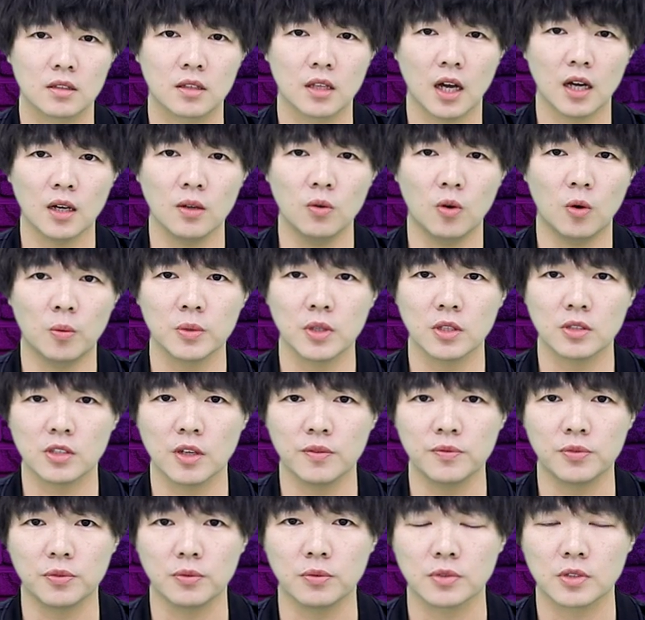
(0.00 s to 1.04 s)
当我们的
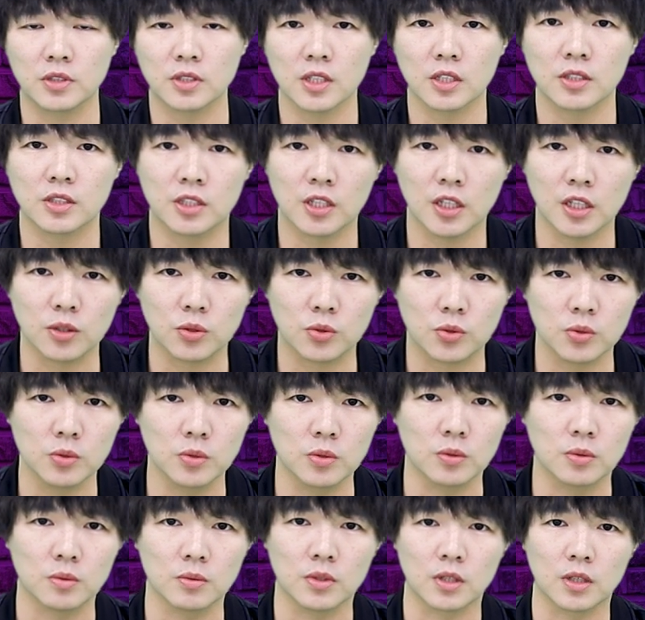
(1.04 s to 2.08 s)
政府正在庆
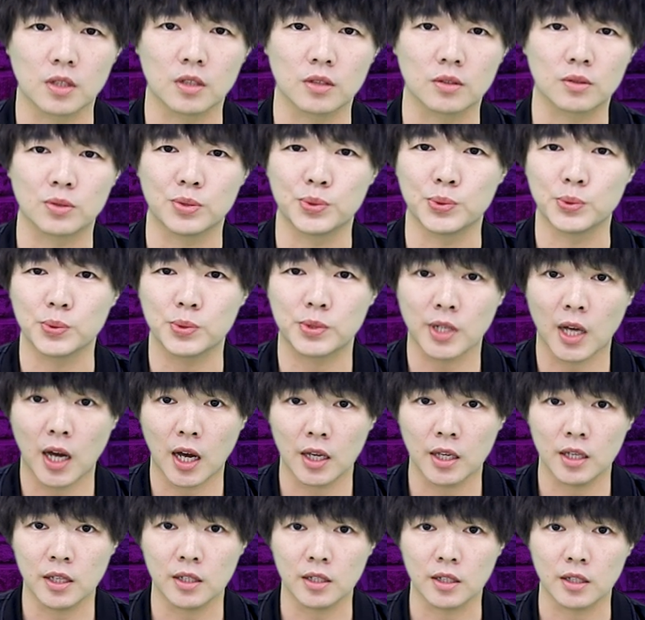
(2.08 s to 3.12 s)
祝呃屠
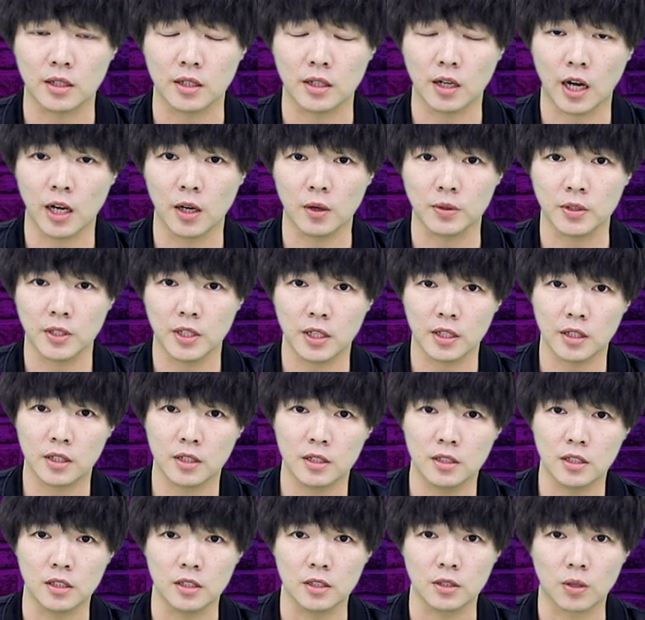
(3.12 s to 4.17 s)
杀婴儿，还有阉
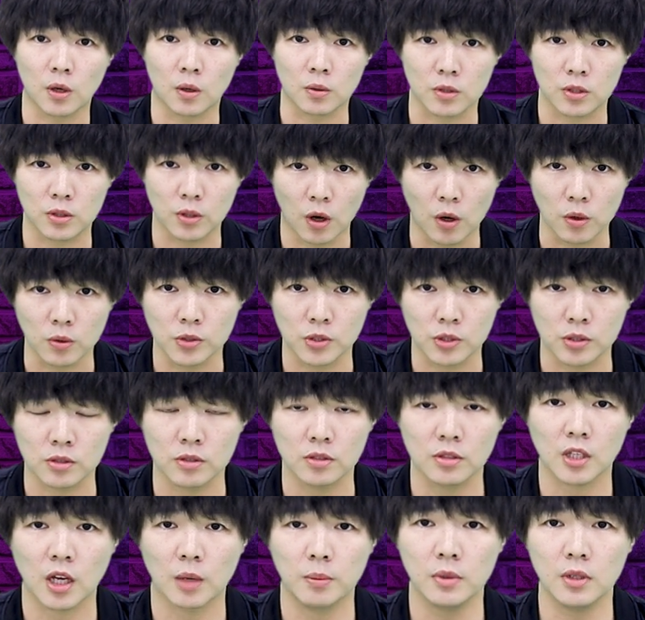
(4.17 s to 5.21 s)
割儿童的同
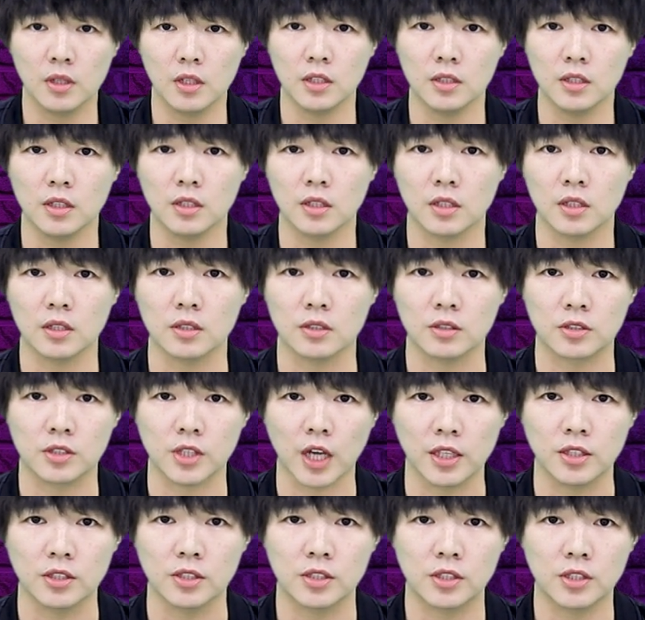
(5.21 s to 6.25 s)
时，他们立定了
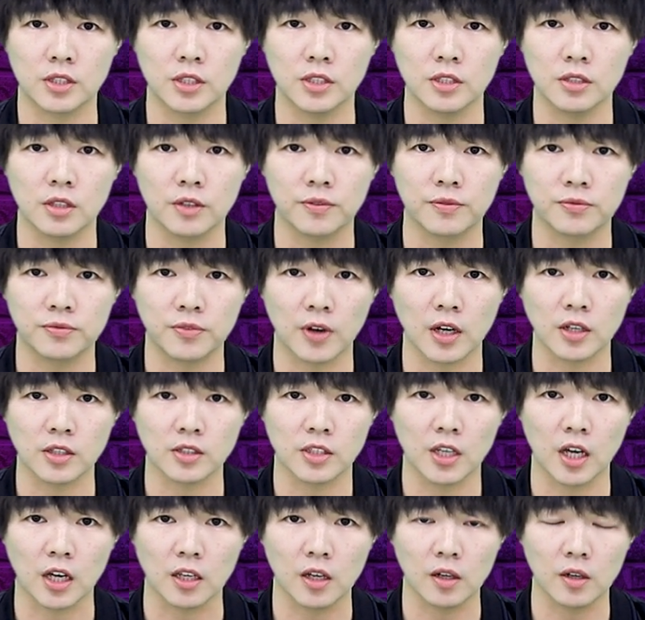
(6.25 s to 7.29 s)
崭新的方
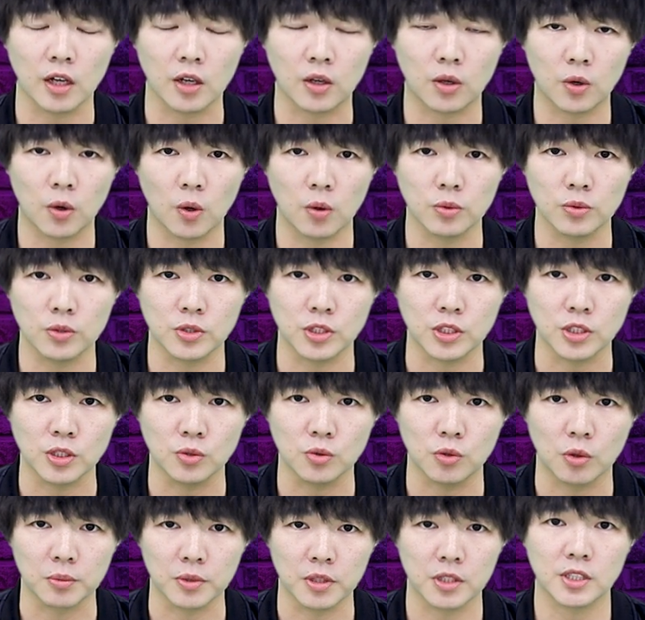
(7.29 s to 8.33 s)
向，要来攻
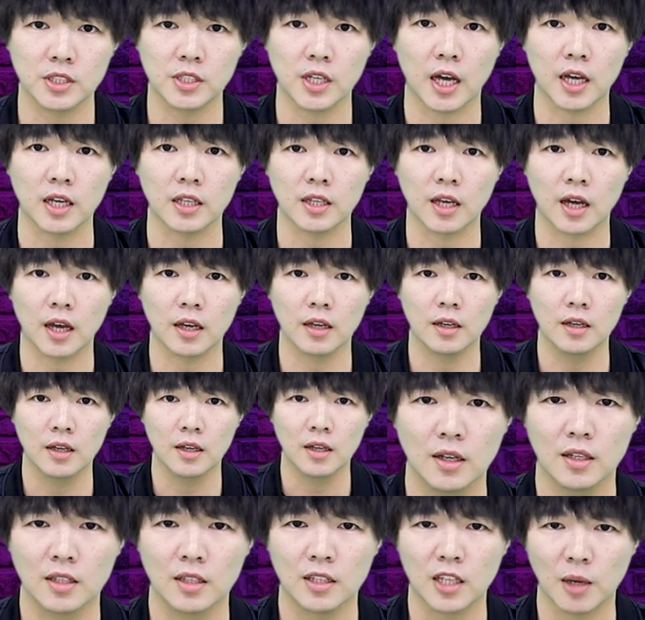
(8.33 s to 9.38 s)
击我们的下一代。
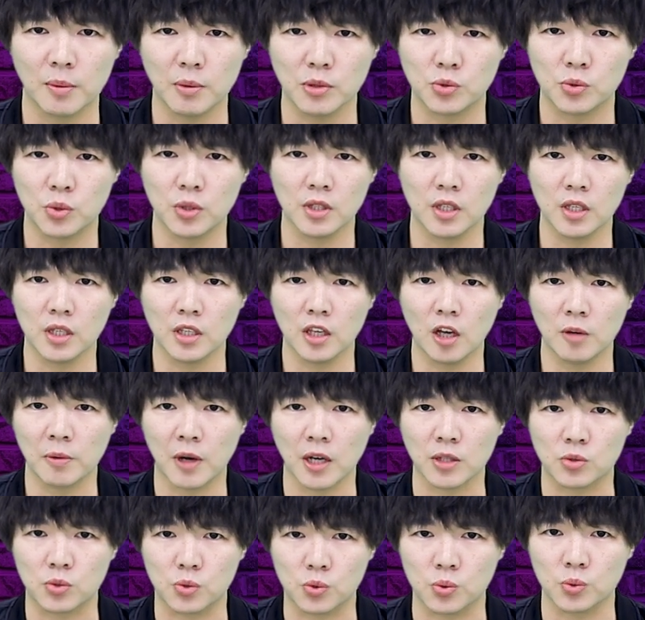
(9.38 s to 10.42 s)
他们决定要
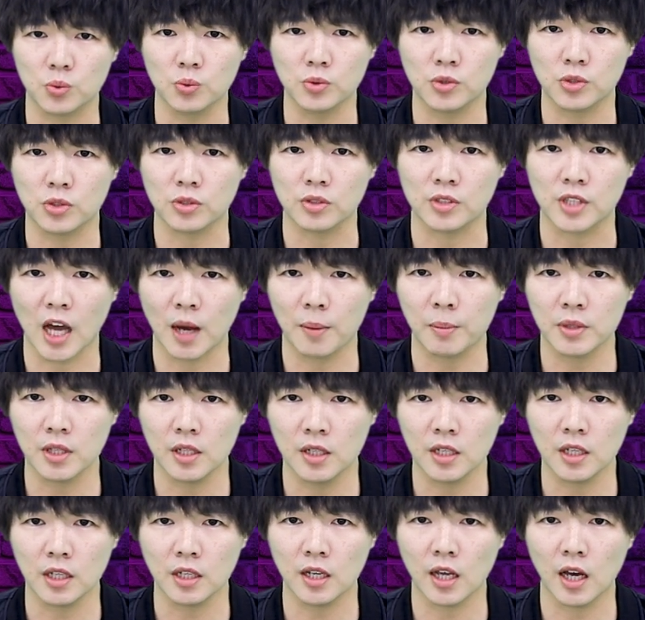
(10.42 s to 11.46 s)
把阻止他们的
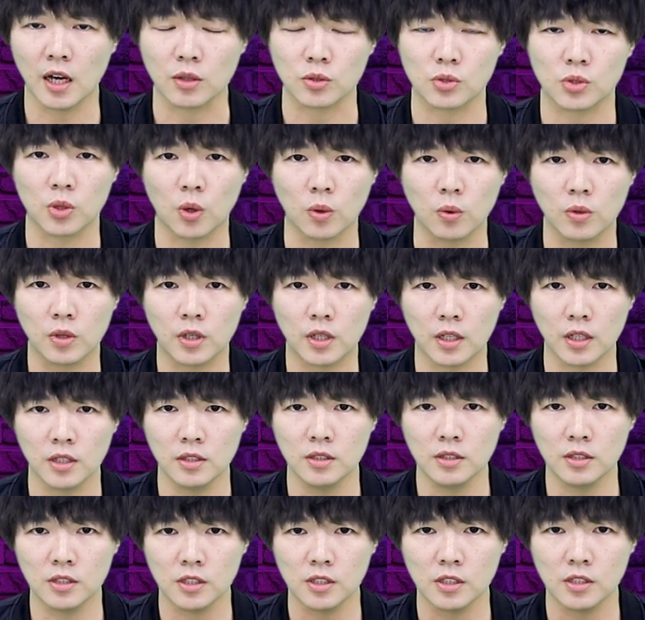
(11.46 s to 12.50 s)
力量从
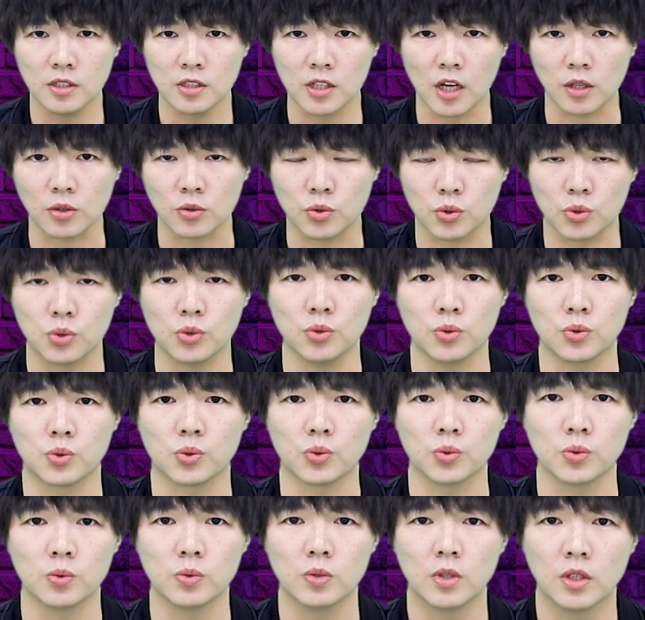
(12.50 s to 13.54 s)
根基上去
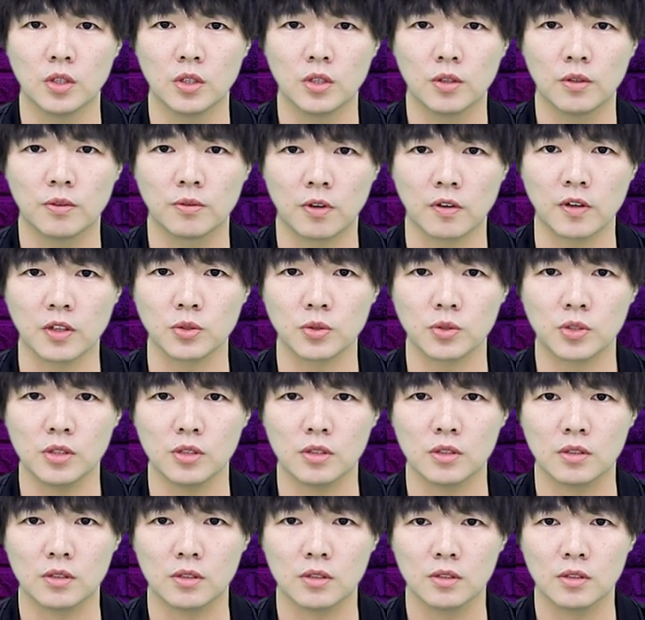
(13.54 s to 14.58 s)
除，方法就
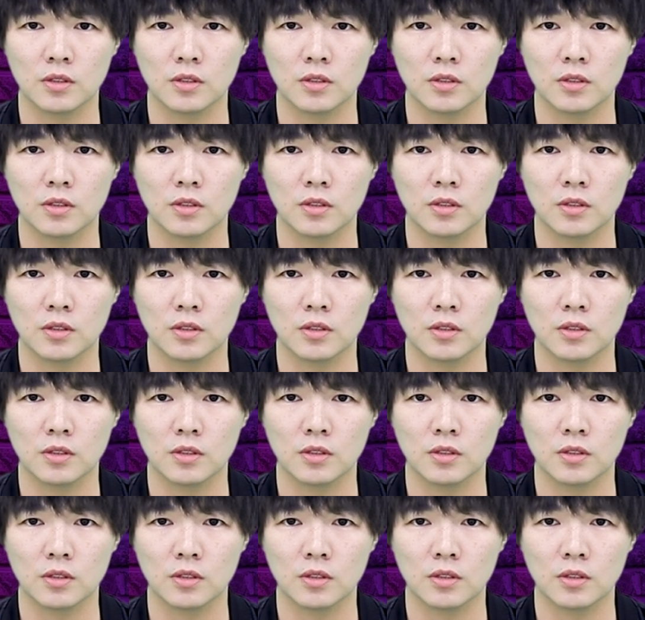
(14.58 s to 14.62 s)
是